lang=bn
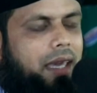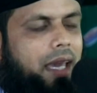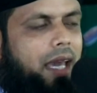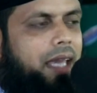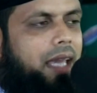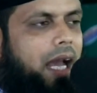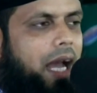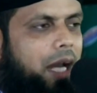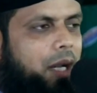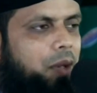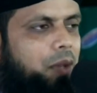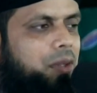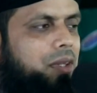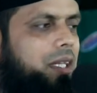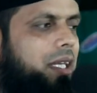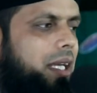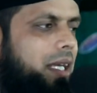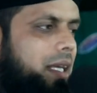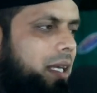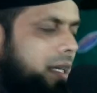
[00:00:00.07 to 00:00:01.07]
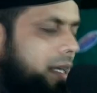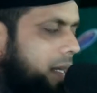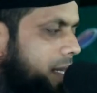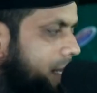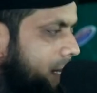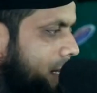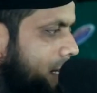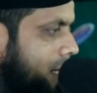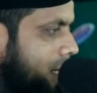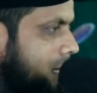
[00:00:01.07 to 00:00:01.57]
এই আনন্দে
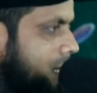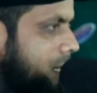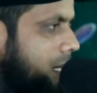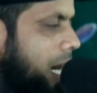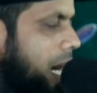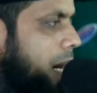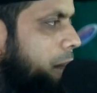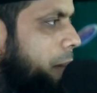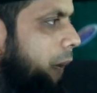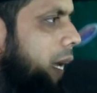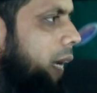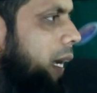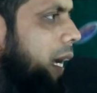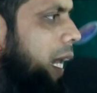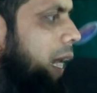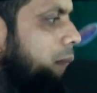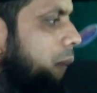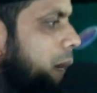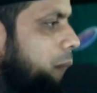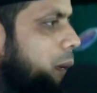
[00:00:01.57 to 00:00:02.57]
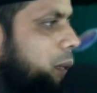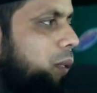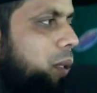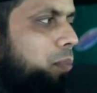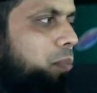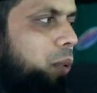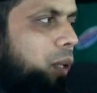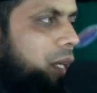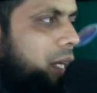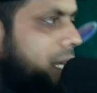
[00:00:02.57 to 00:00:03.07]
সাহাবায় কারাম
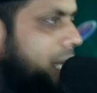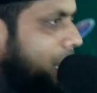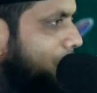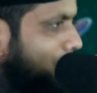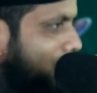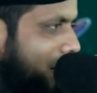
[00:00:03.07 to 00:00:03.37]
আবাদত বন্দি